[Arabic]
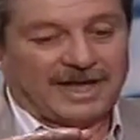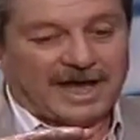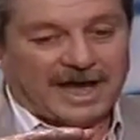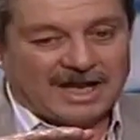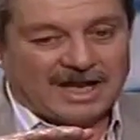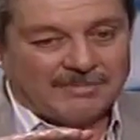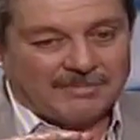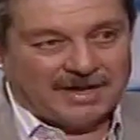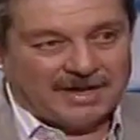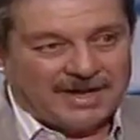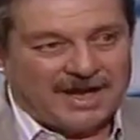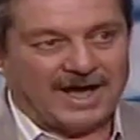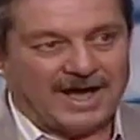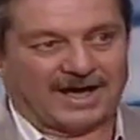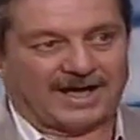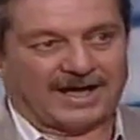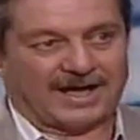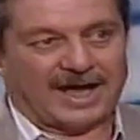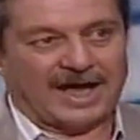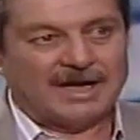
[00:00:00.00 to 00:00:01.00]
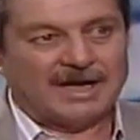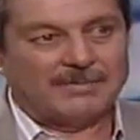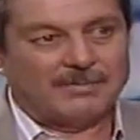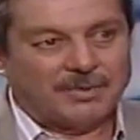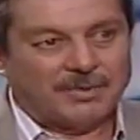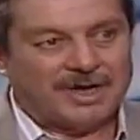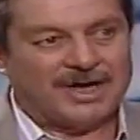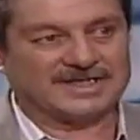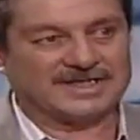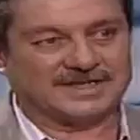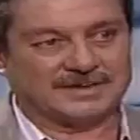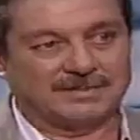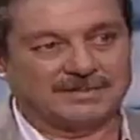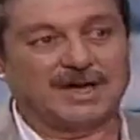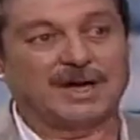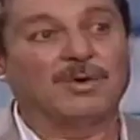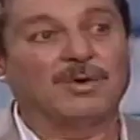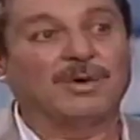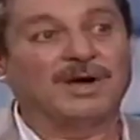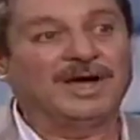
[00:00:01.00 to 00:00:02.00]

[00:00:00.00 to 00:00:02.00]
المناخ المناسب له